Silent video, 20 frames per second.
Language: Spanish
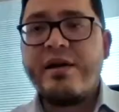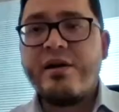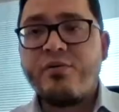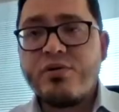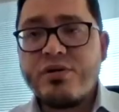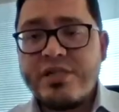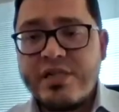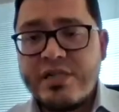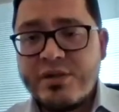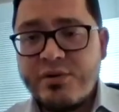
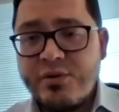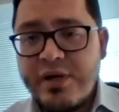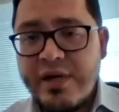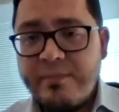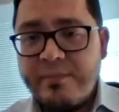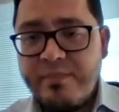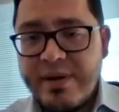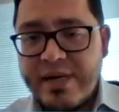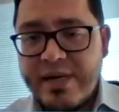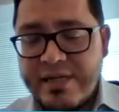ICUSI es una
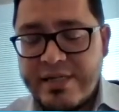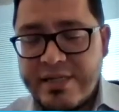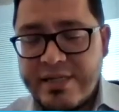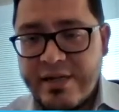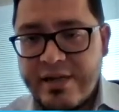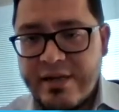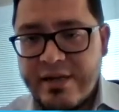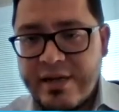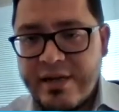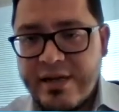
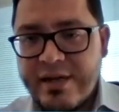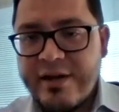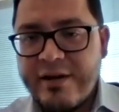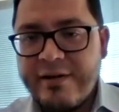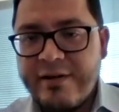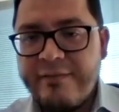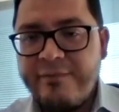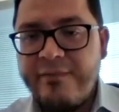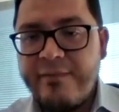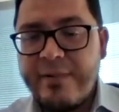empresa
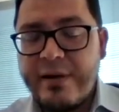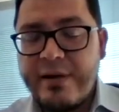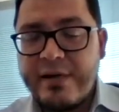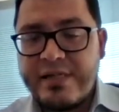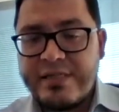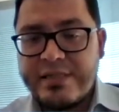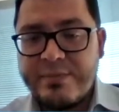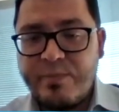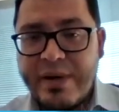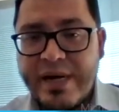que
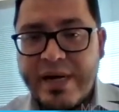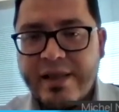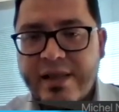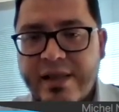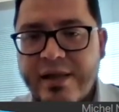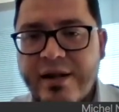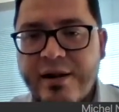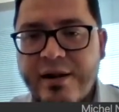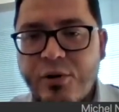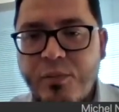es
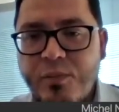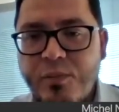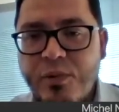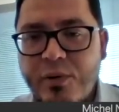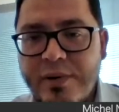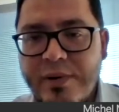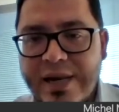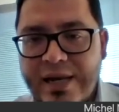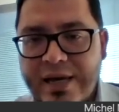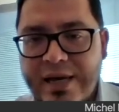parte del
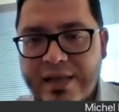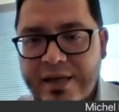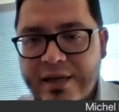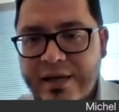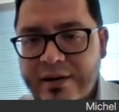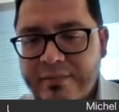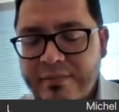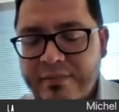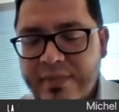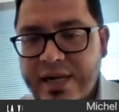grupo
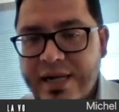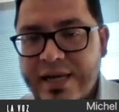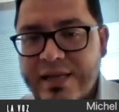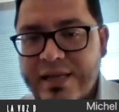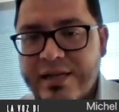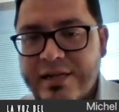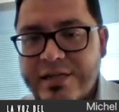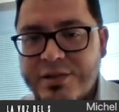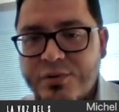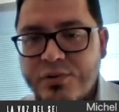Velatia.
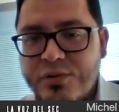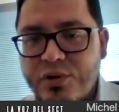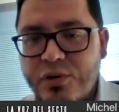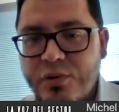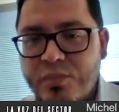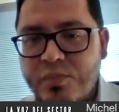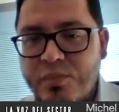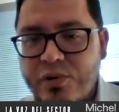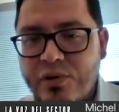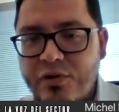Velatia es un
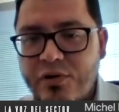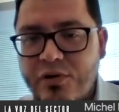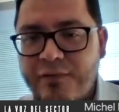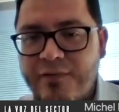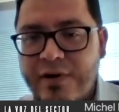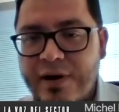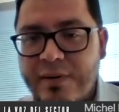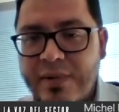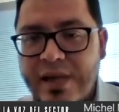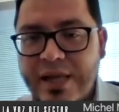grupo
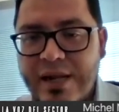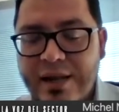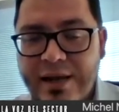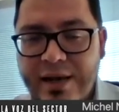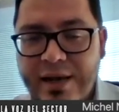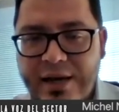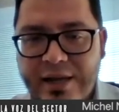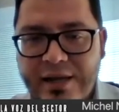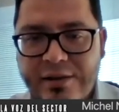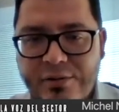
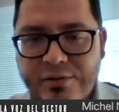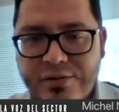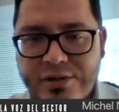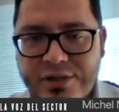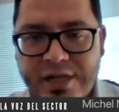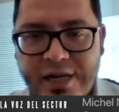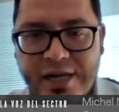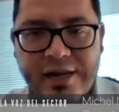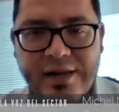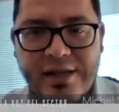familiar,
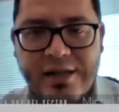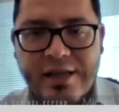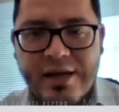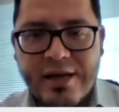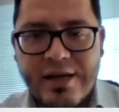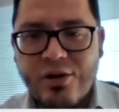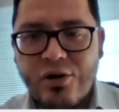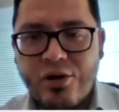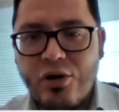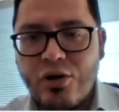industrial y
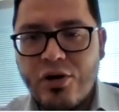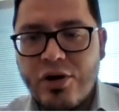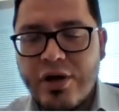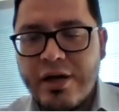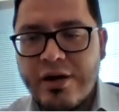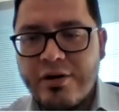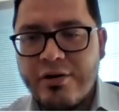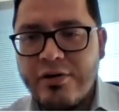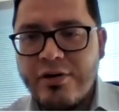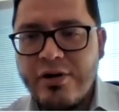
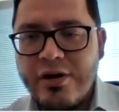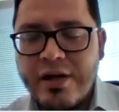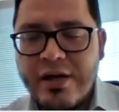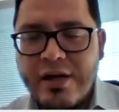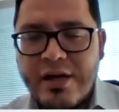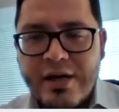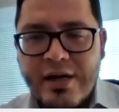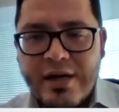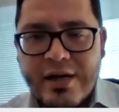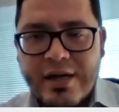tecnológico
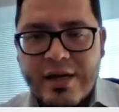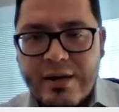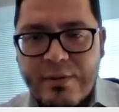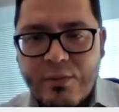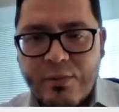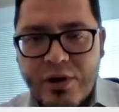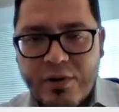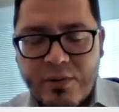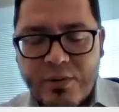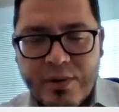que,
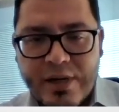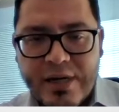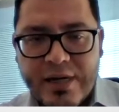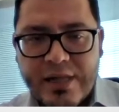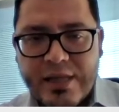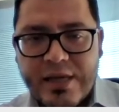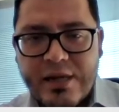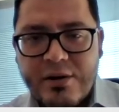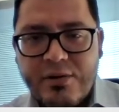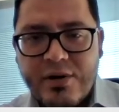bueno,
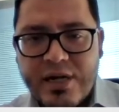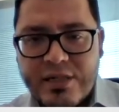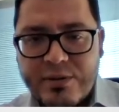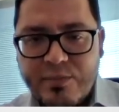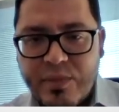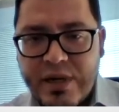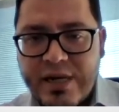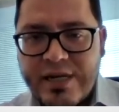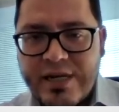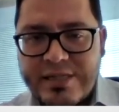eh, tiene una
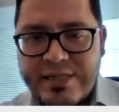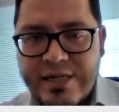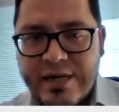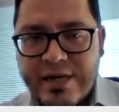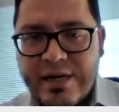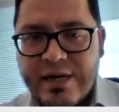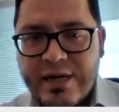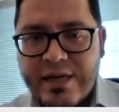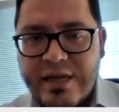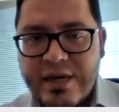
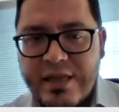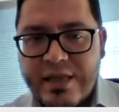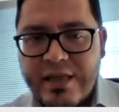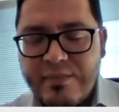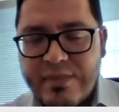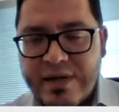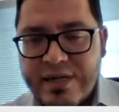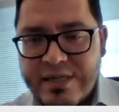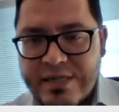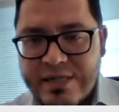experiencia ya de
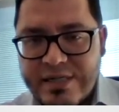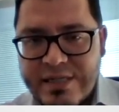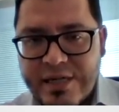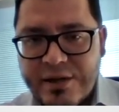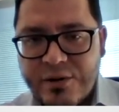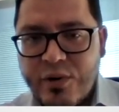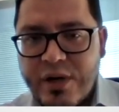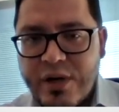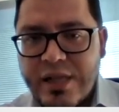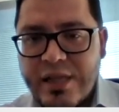más de
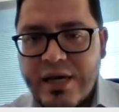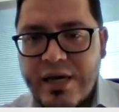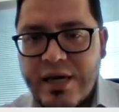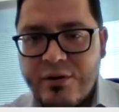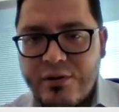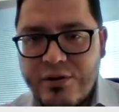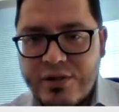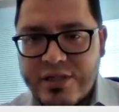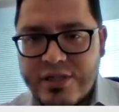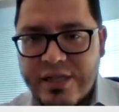50
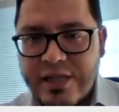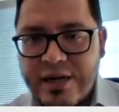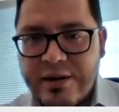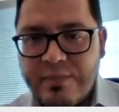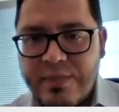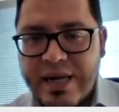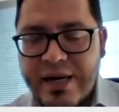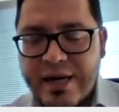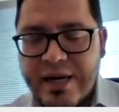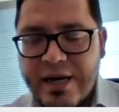años en el
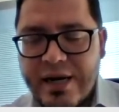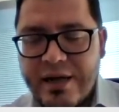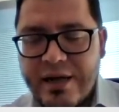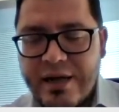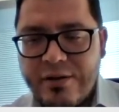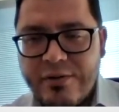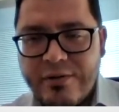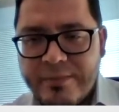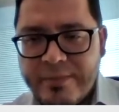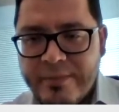
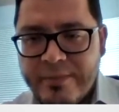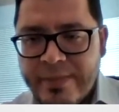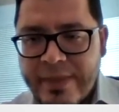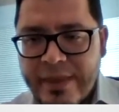mercado